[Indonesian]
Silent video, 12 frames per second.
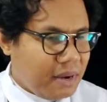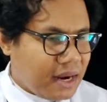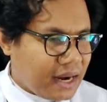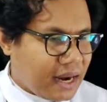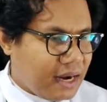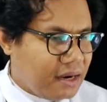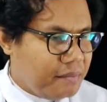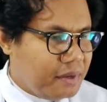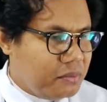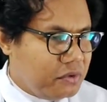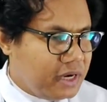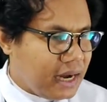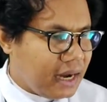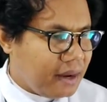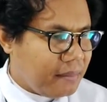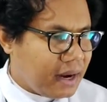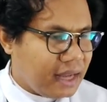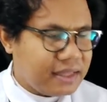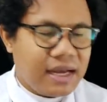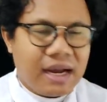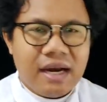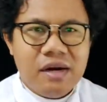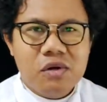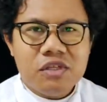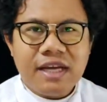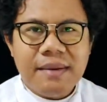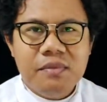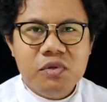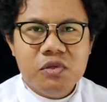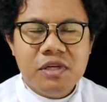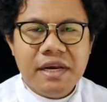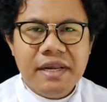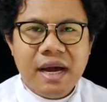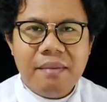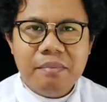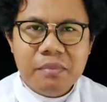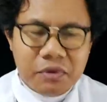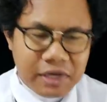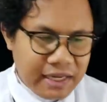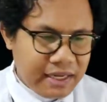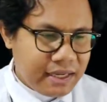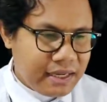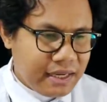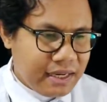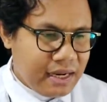Manakah lebih mudah mengatakan dosamu sudah diampuni